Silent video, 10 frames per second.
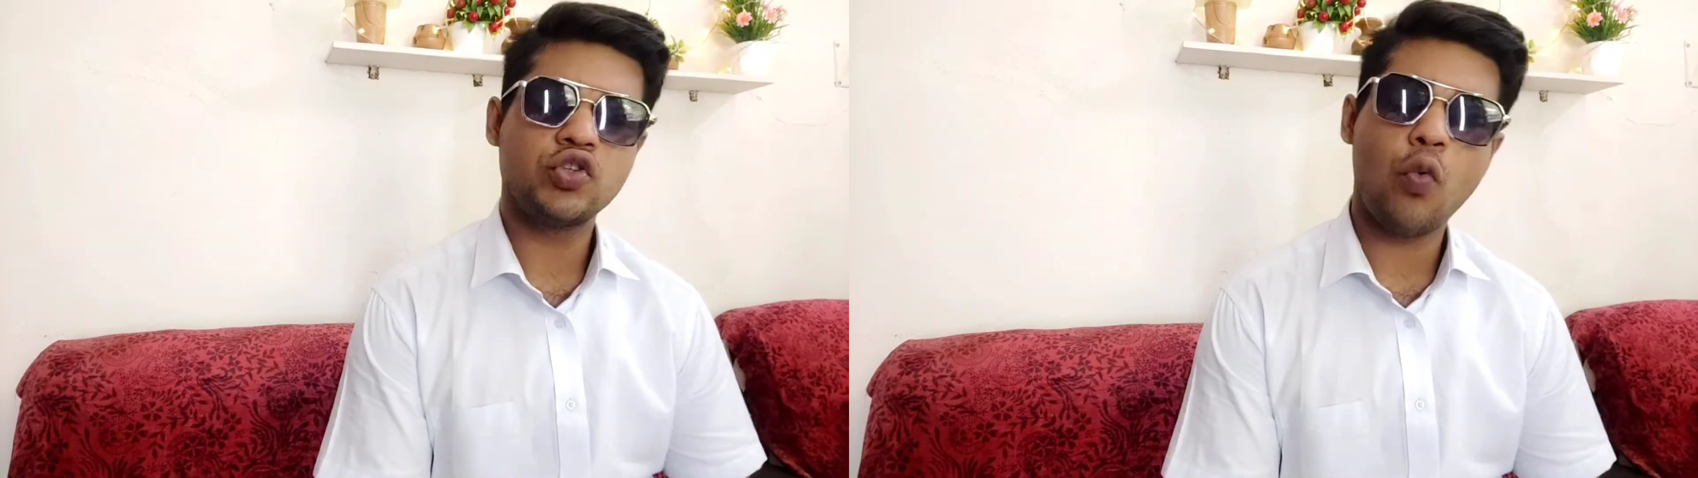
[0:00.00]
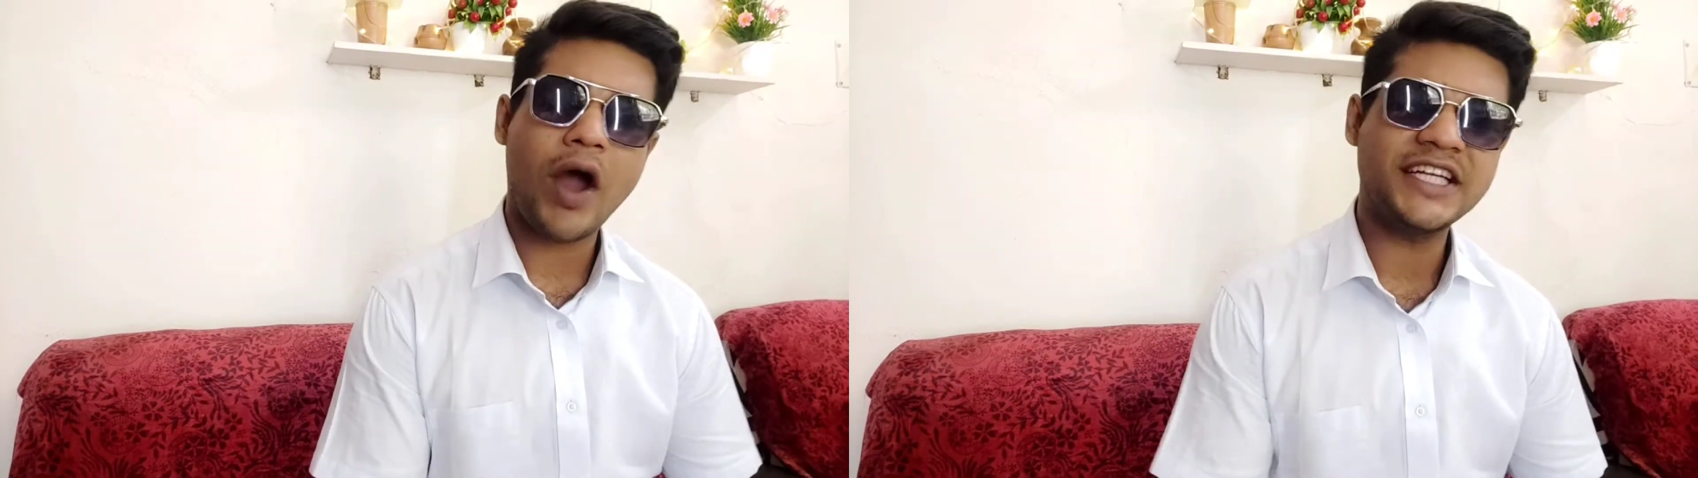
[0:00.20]

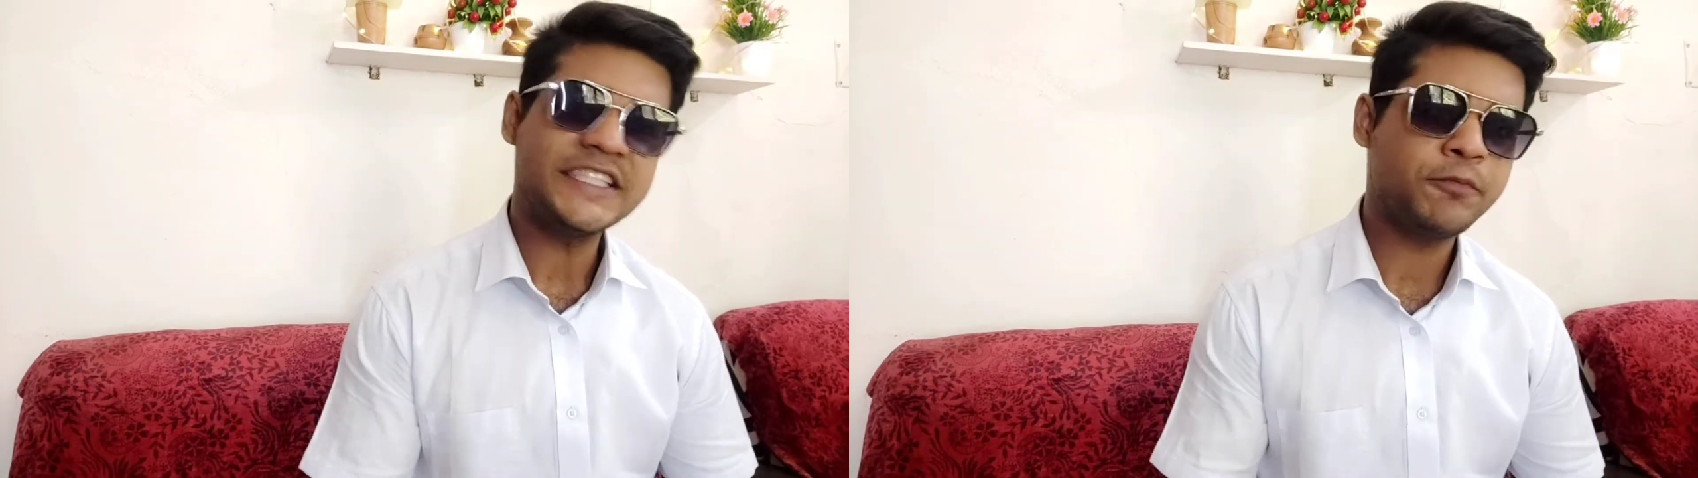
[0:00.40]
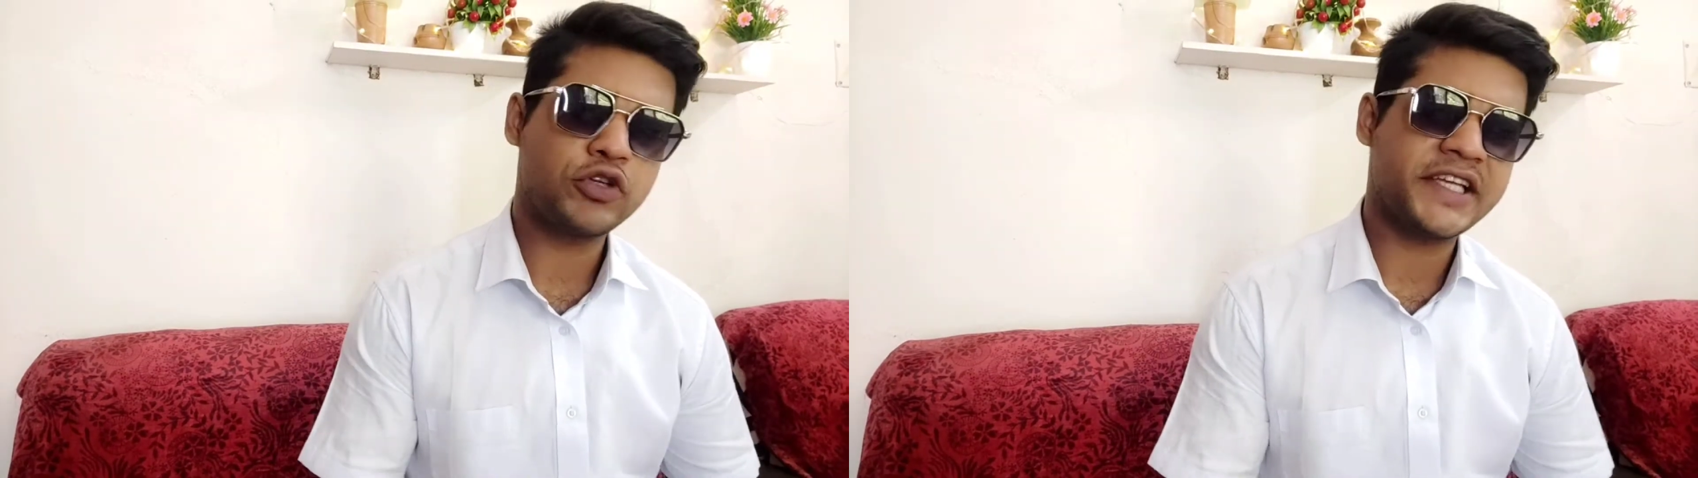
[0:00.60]
সো হোয়াট
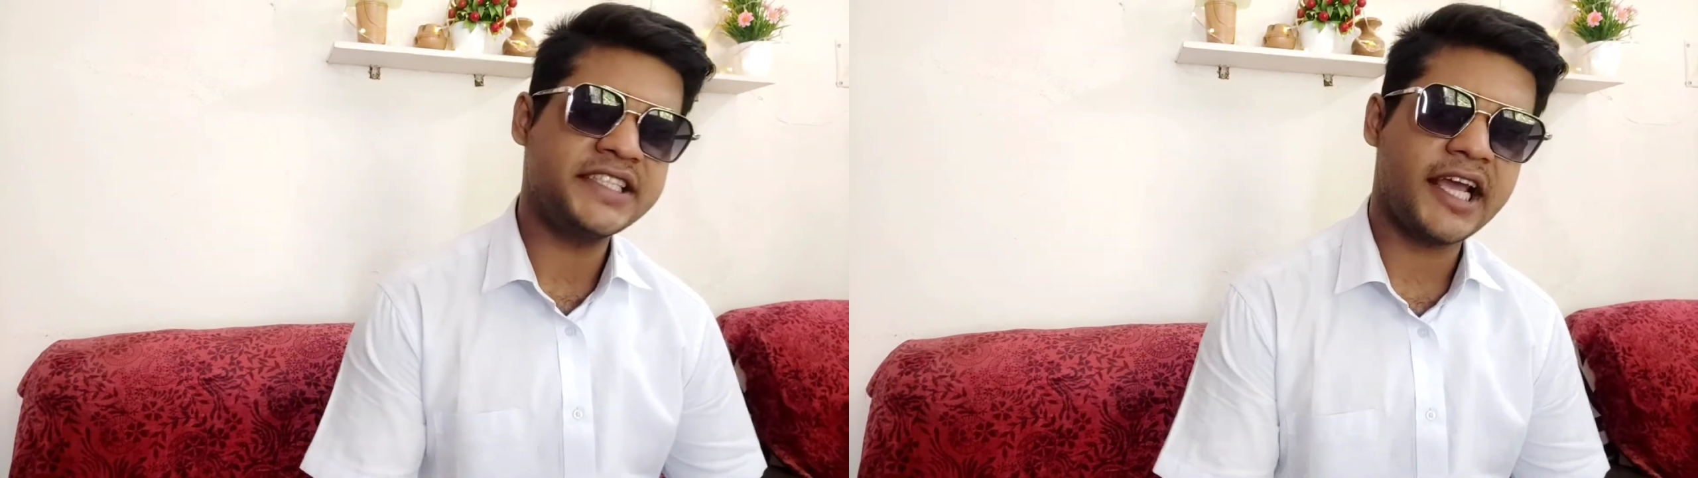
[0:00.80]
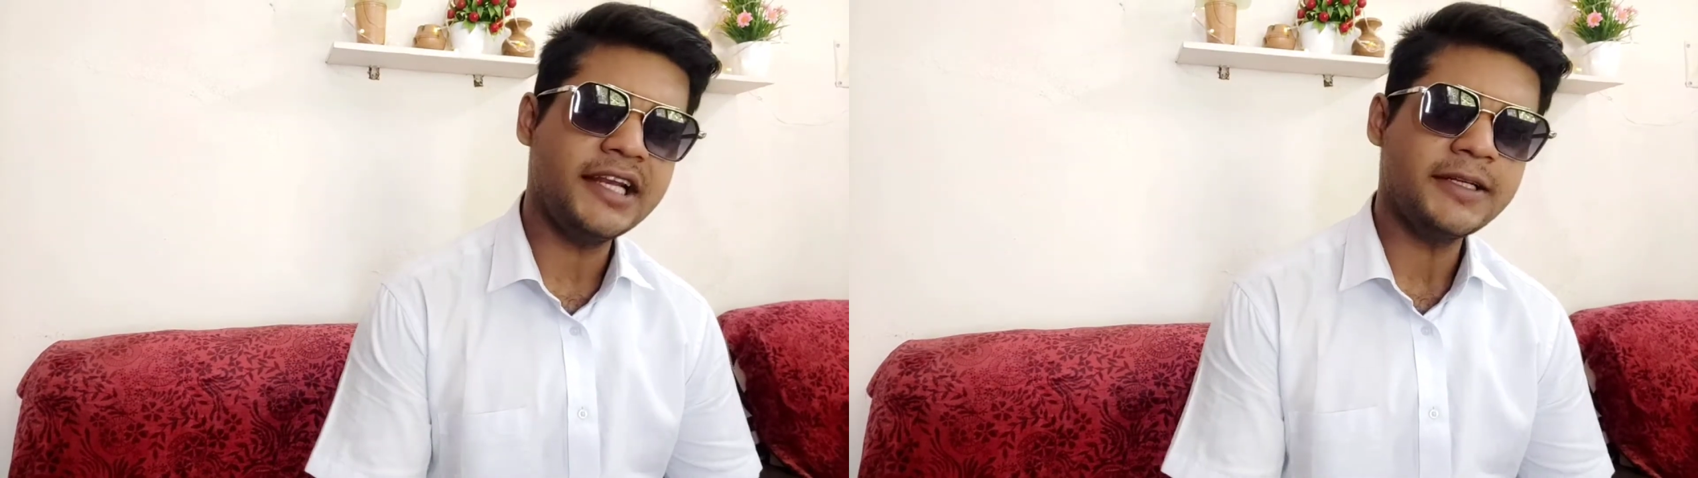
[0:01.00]
ইজ
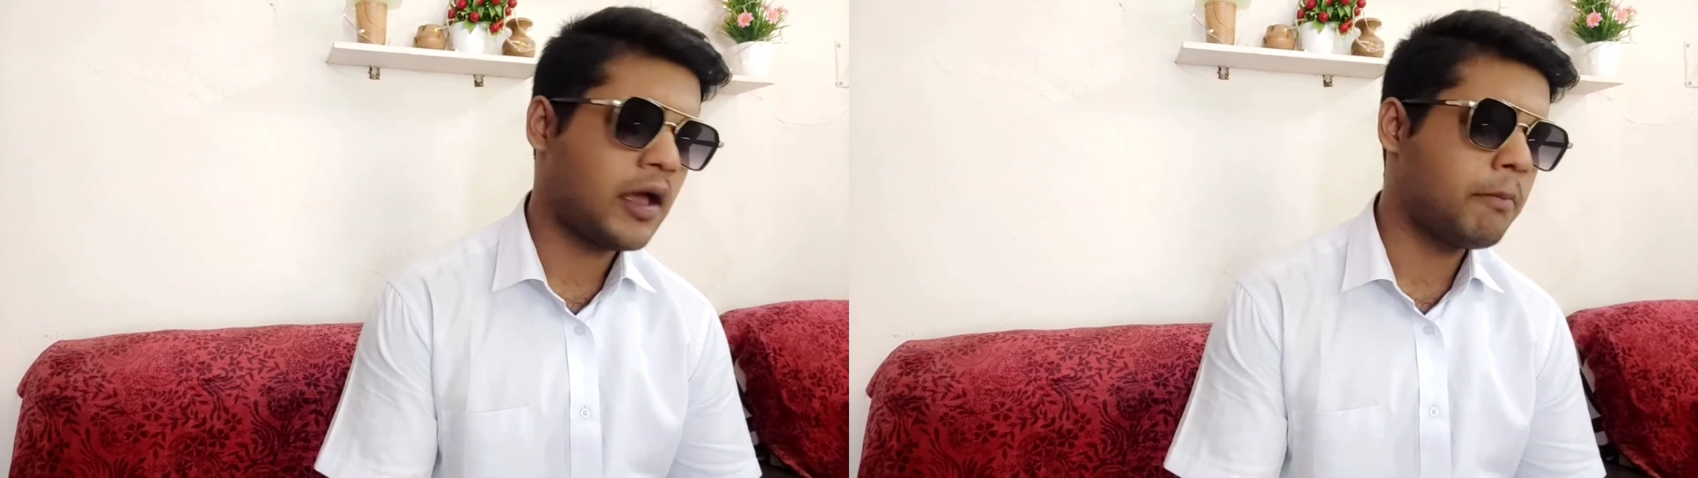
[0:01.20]
প্রজেক্টাইল